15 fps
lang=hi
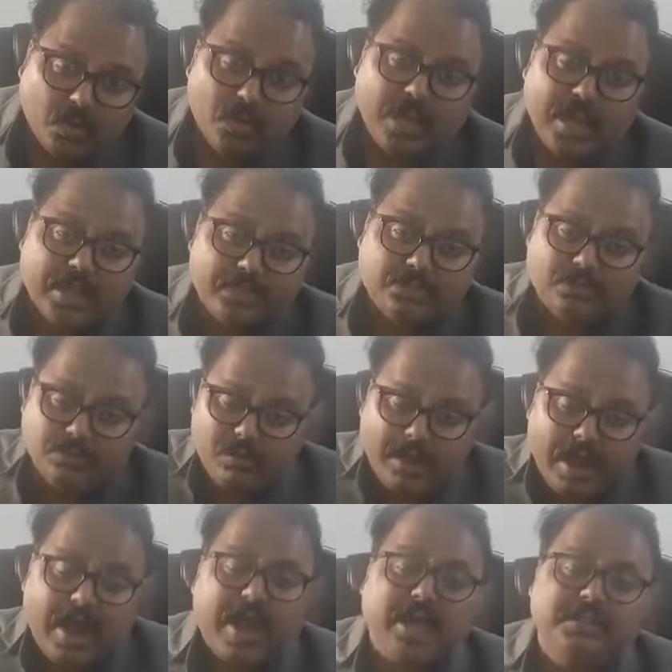ओला जो
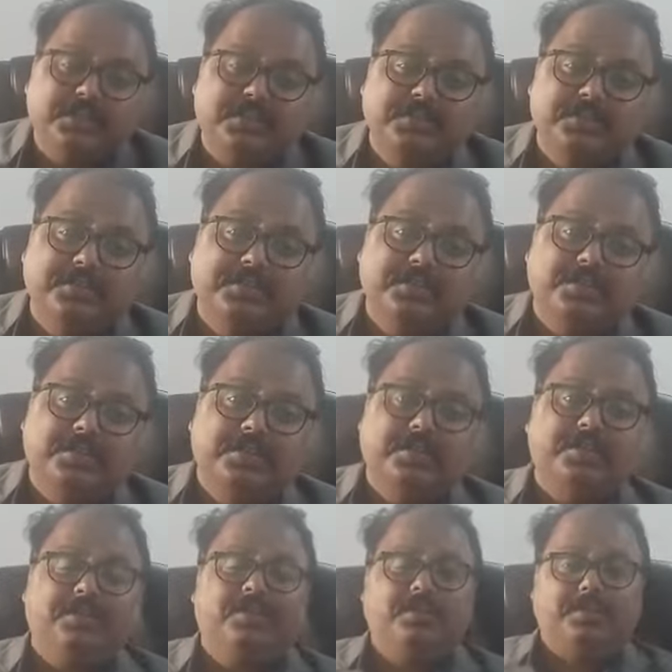आज
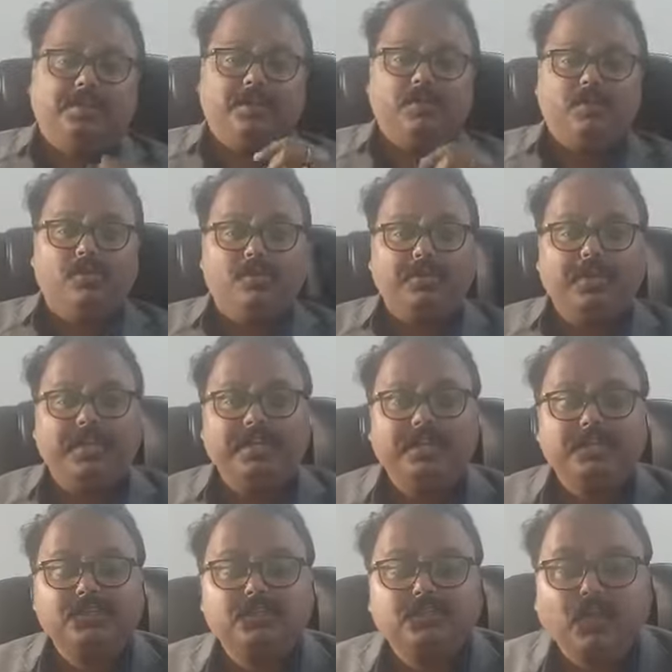लोगों के
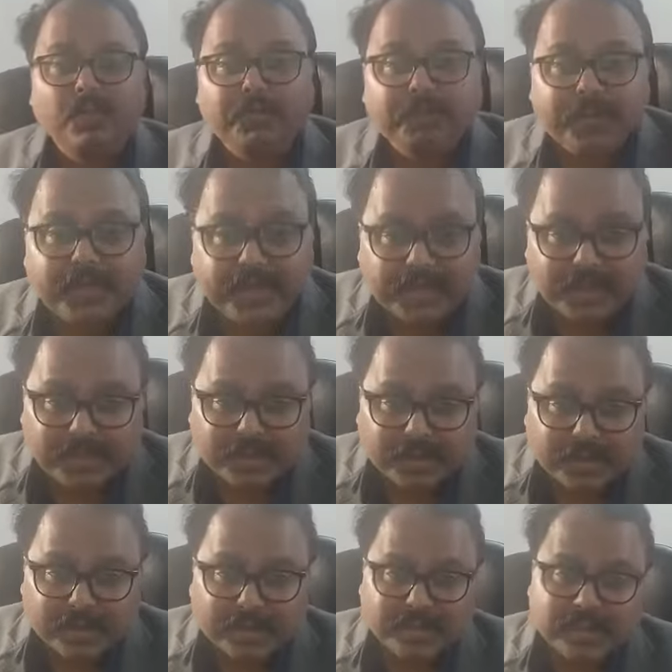लिए जॉब क्रिएट
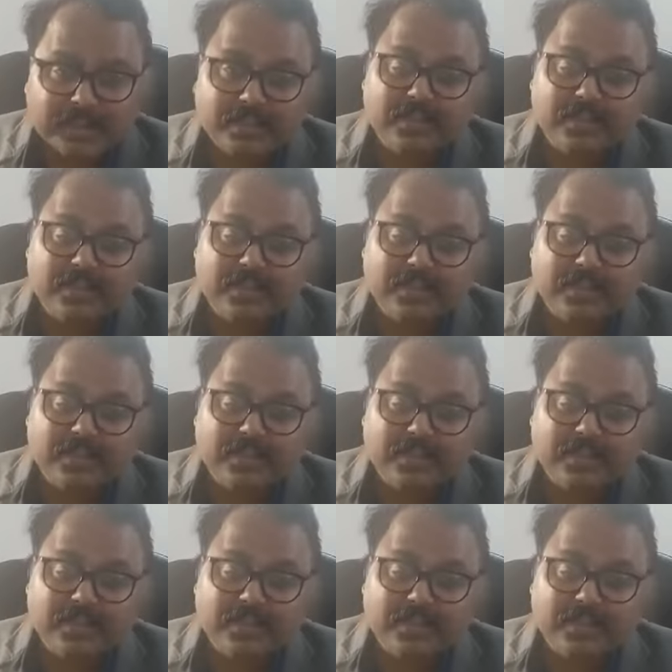कर रही है